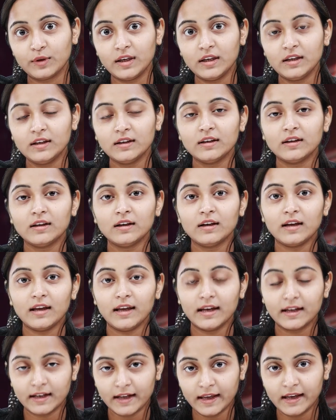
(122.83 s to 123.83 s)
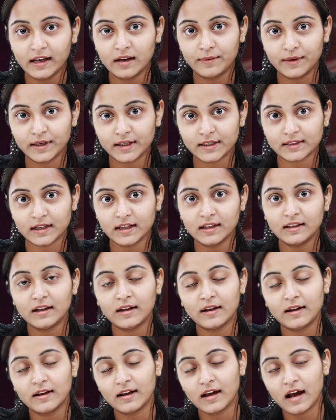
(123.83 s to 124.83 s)
होगी एक नई खबर के साथ
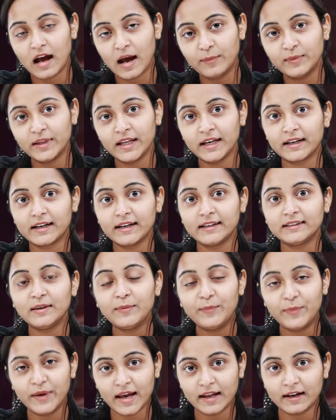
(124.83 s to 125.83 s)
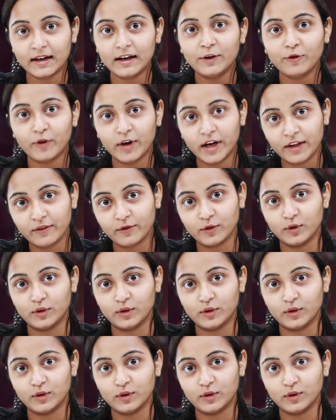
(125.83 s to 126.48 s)
आप देख रहे थे पी एन एल ट्वेंटी